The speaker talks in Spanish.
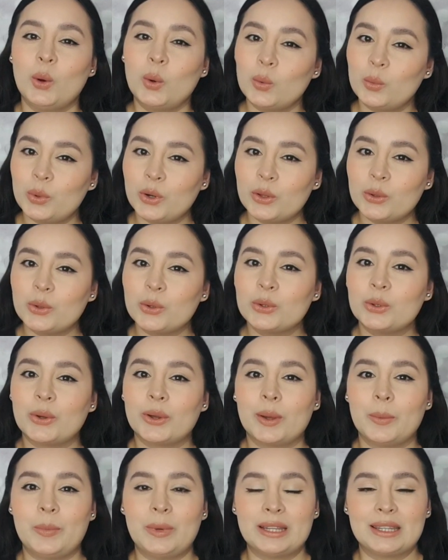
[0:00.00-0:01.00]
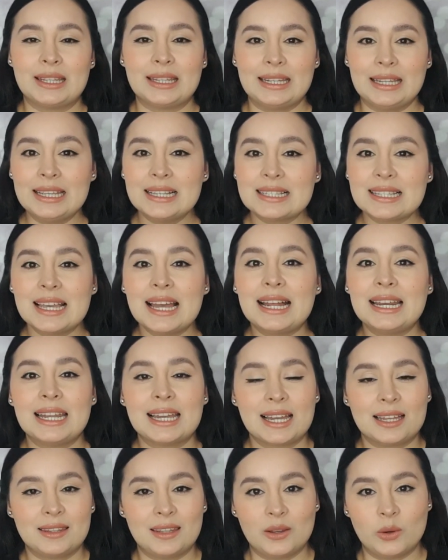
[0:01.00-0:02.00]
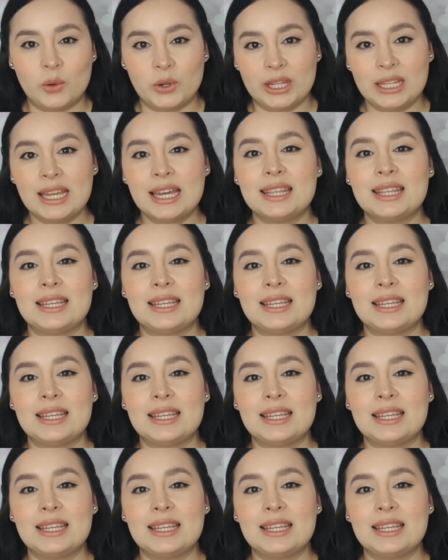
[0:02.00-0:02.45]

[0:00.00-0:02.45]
un producto que pertenece a la categoría